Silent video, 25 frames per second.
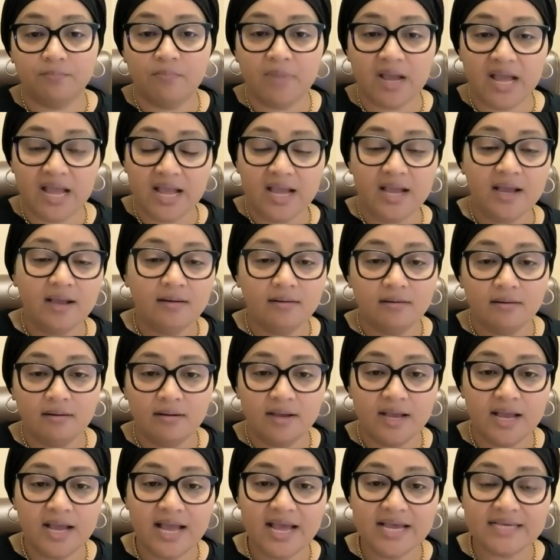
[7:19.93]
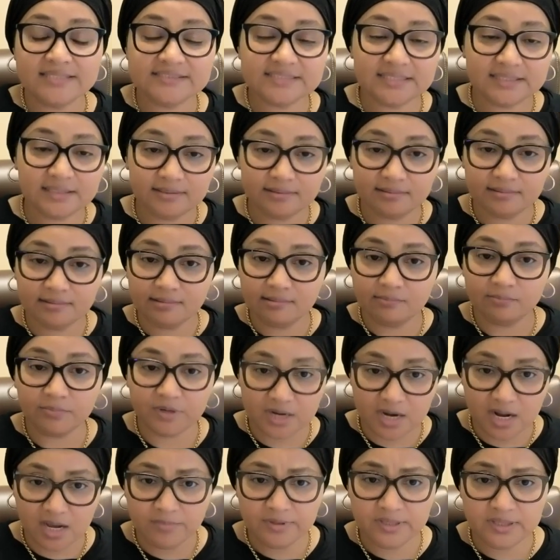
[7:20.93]
مع هذا
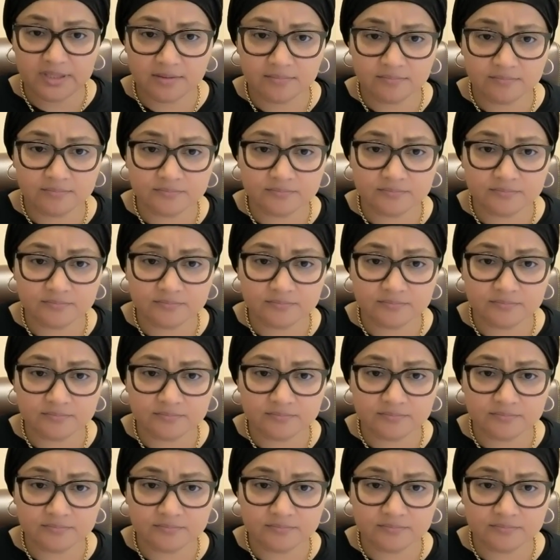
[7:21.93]
البرنامج؟